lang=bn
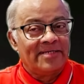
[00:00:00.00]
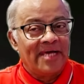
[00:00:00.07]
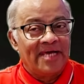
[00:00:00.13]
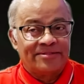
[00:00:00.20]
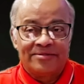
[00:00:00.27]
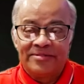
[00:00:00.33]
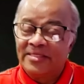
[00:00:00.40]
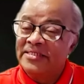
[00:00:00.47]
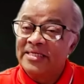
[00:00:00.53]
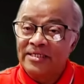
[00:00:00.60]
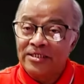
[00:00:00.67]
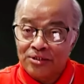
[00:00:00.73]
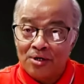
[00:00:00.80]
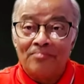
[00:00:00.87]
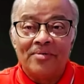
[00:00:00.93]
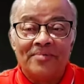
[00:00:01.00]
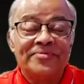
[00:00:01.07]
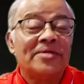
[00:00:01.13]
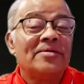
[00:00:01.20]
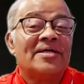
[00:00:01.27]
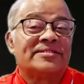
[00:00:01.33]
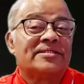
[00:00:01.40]
এতদিন যেটি সম্ভব
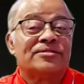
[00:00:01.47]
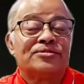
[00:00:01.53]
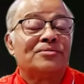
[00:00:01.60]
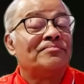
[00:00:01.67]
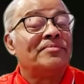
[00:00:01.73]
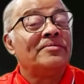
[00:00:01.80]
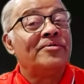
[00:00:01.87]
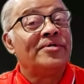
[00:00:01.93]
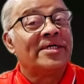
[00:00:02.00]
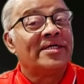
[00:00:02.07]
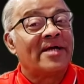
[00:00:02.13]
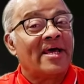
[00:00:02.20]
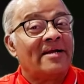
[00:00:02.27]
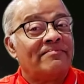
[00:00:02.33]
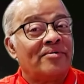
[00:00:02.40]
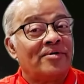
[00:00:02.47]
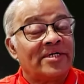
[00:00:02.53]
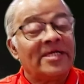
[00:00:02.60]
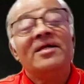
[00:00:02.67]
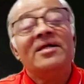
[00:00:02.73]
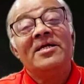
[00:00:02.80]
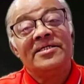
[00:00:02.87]
ছিল আজকে সুপ্রিম কোর্টের রায়ের পক্ষে
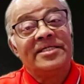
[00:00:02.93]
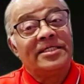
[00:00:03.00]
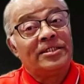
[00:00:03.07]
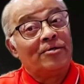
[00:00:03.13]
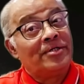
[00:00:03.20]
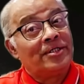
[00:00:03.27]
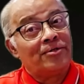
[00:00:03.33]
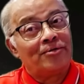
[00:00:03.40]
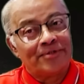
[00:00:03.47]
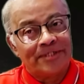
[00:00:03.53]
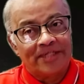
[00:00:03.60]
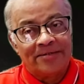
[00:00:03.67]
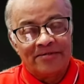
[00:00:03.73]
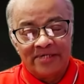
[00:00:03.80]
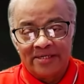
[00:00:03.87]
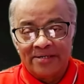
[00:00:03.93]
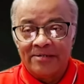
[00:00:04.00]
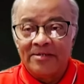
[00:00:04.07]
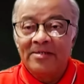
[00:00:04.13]
সেটি অনেক কঠিন হয়ে গেল